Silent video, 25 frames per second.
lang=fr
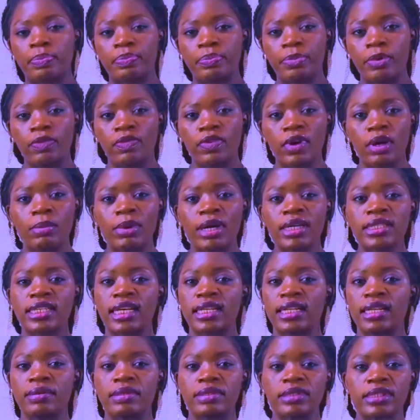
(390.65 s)
peut vraiment
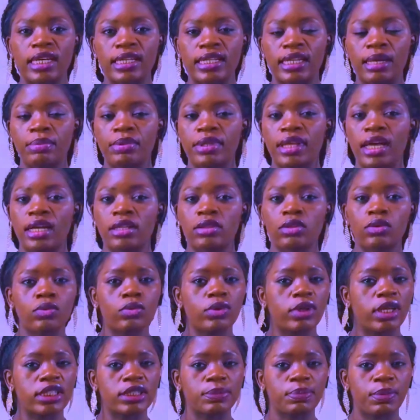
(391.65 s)
s'adapter à tout,
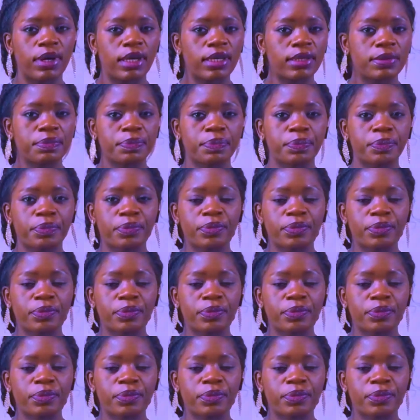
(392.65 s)
n'est-ce pas?